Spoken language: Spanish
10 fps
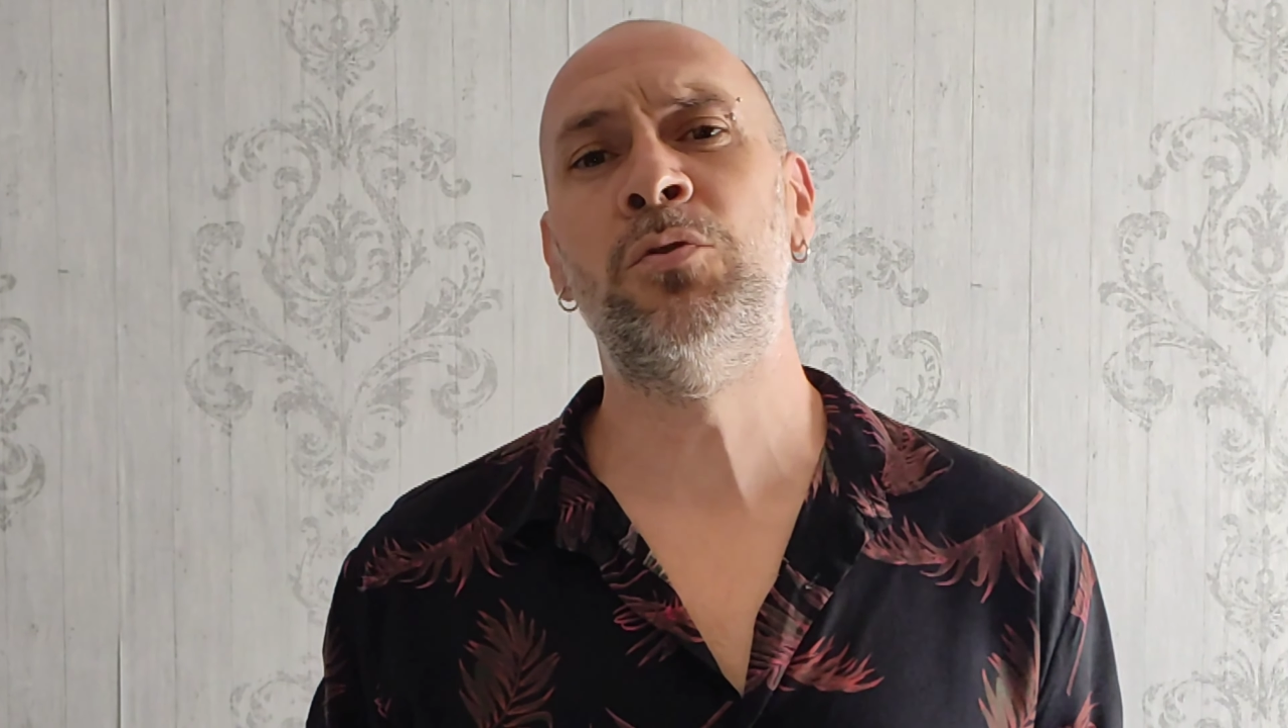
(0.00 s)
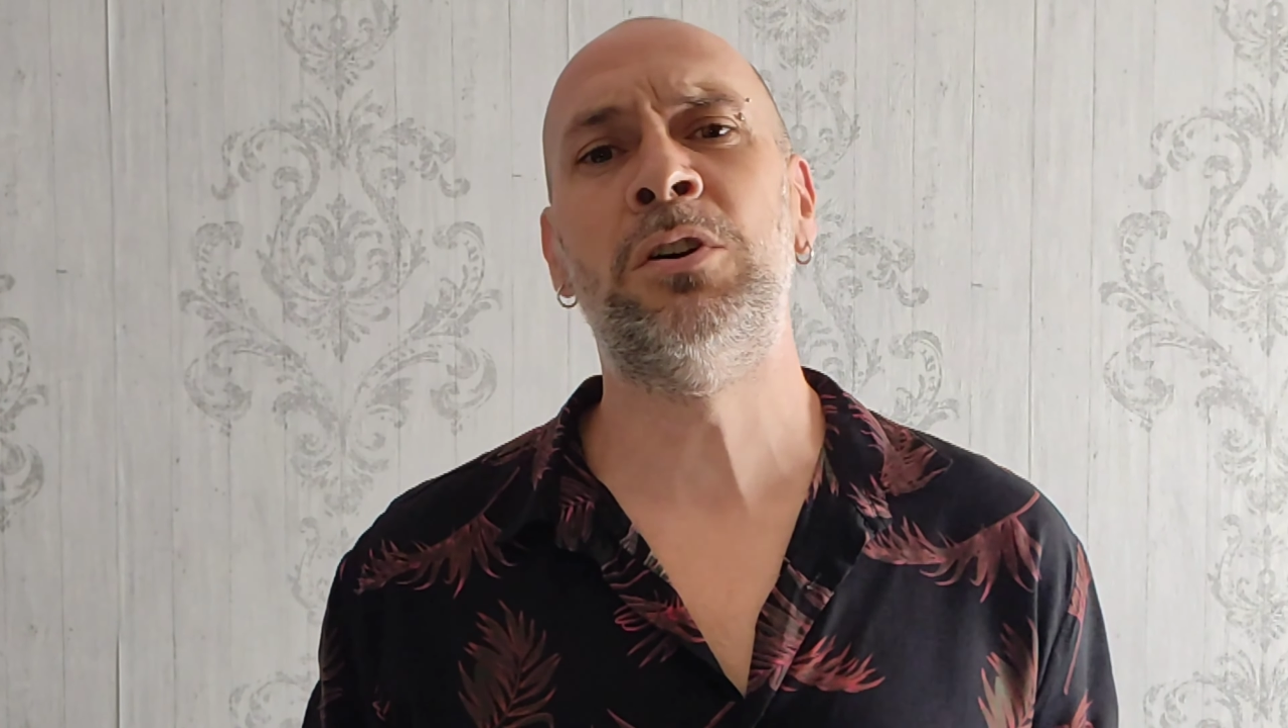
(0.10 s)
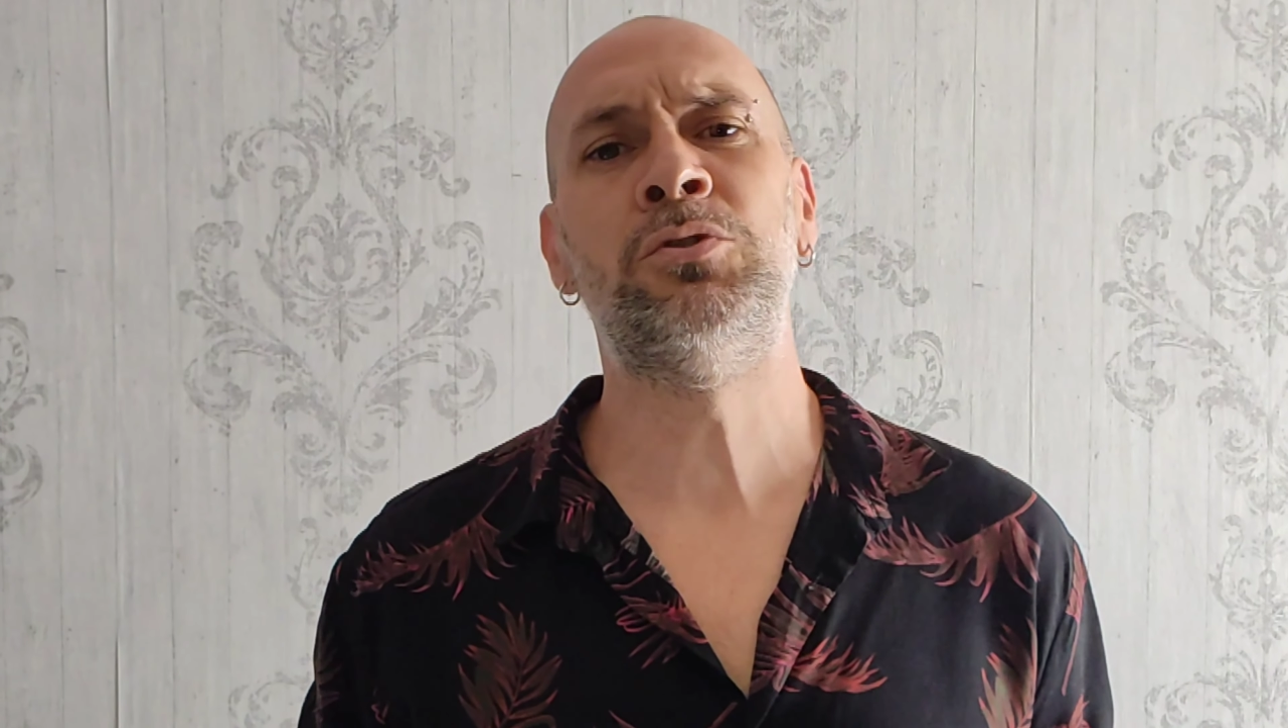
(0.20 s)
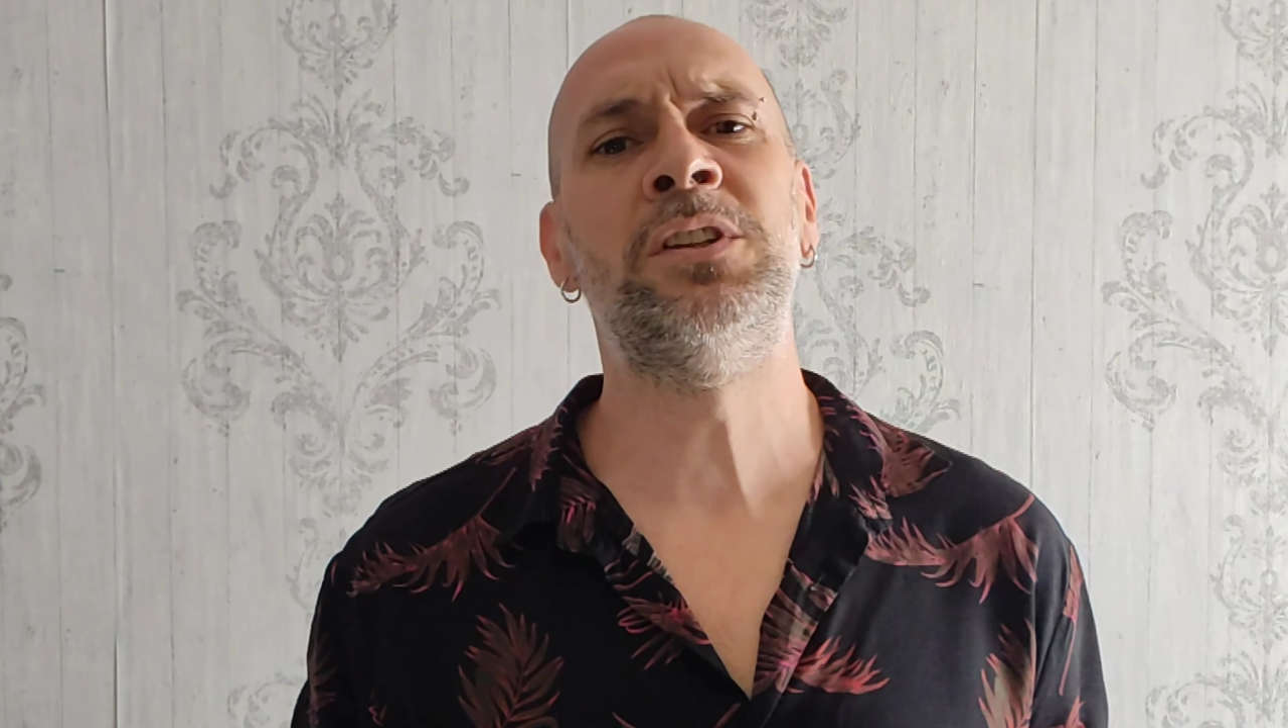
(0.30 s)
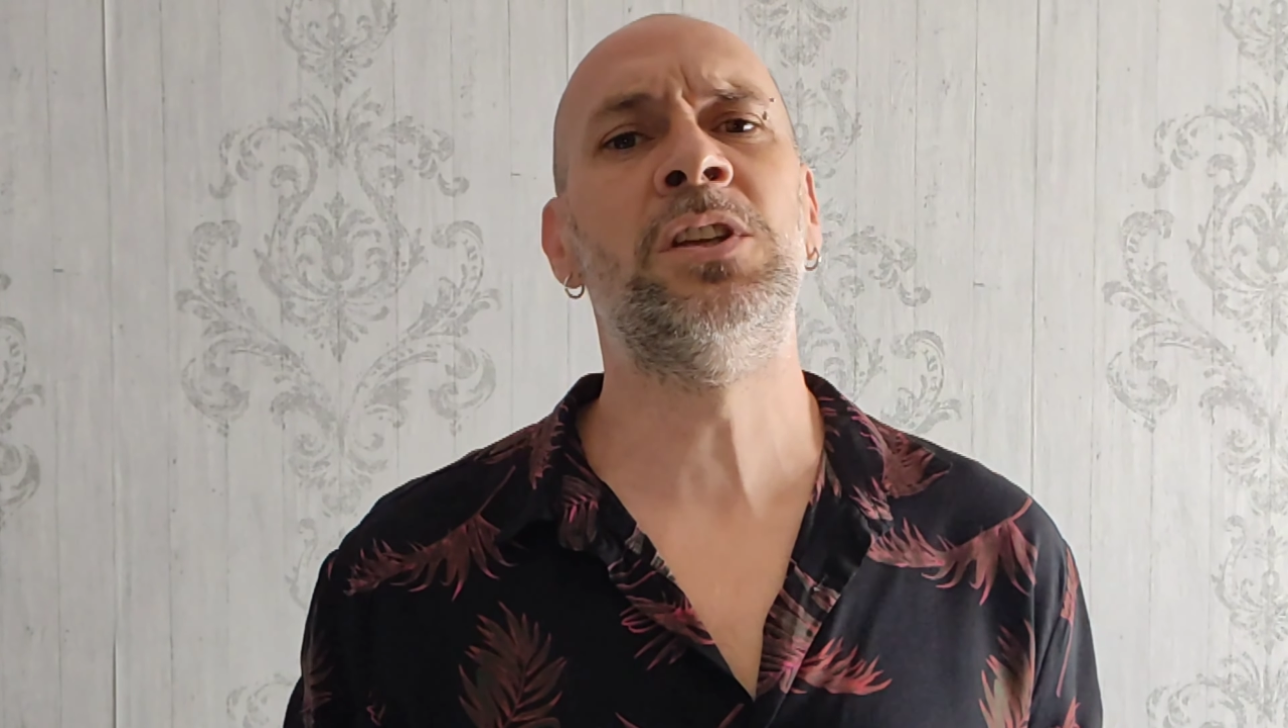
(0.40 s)
un
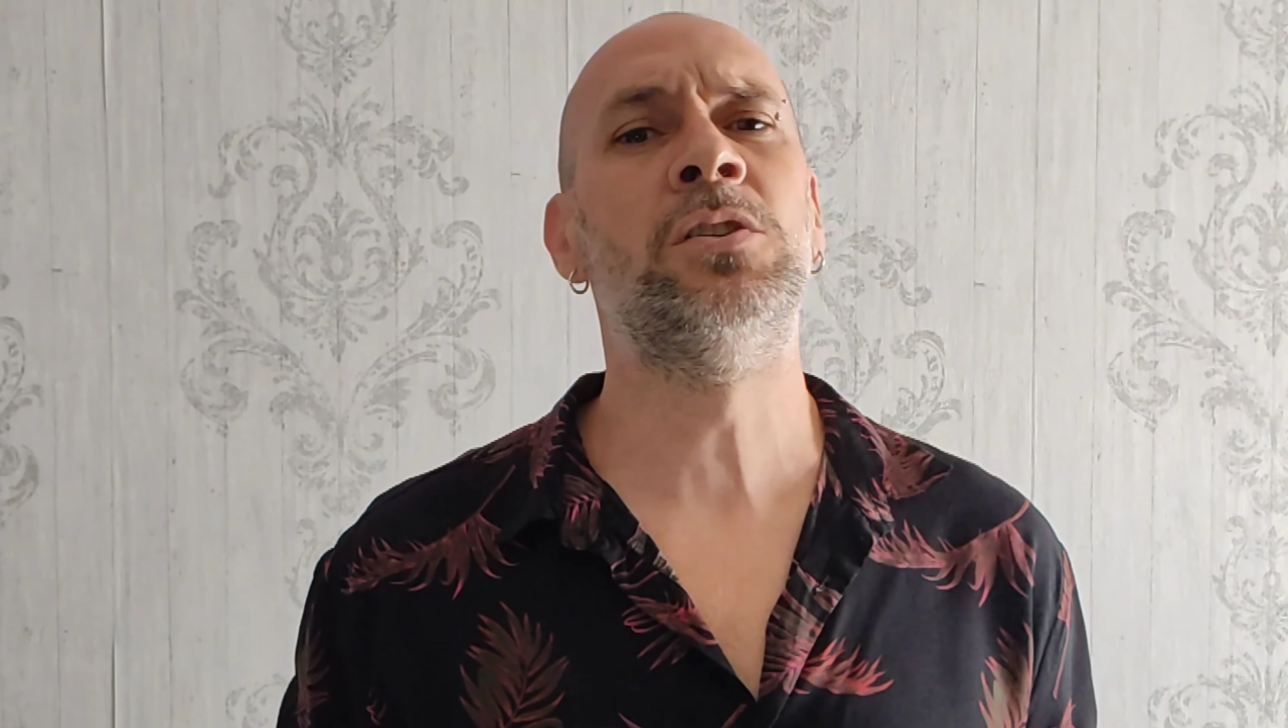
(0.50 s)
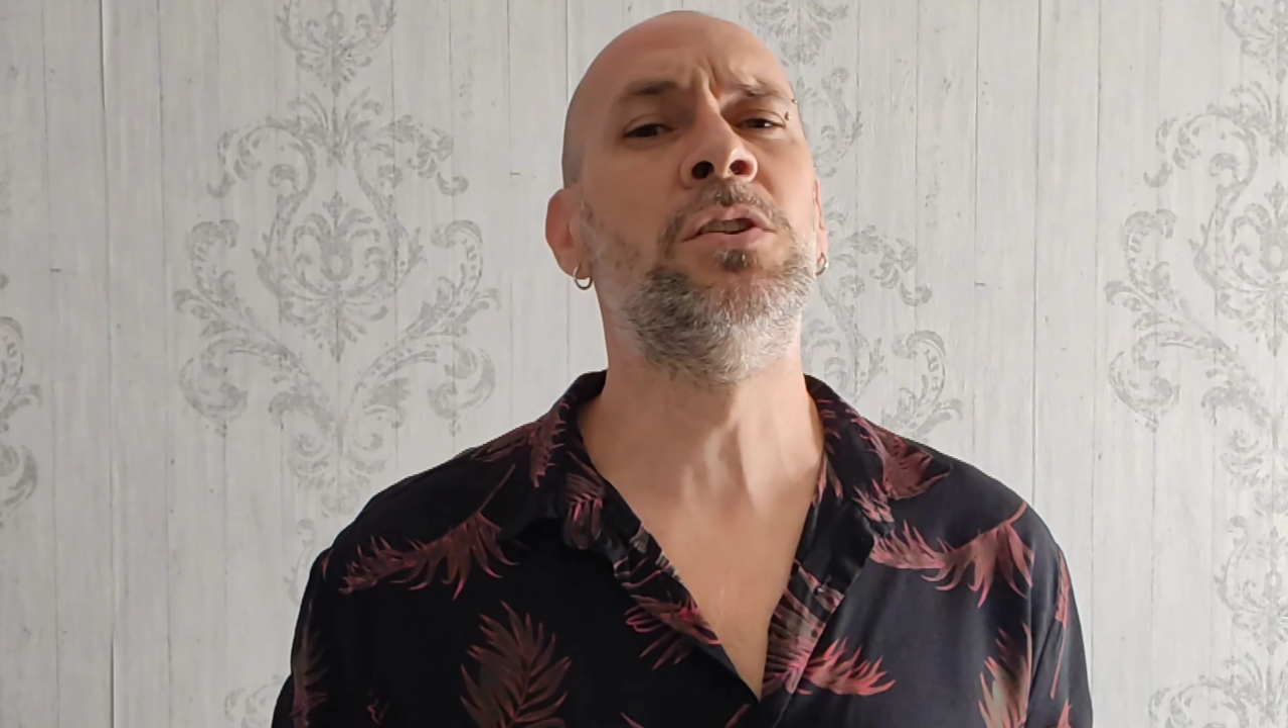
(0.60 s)
auténtico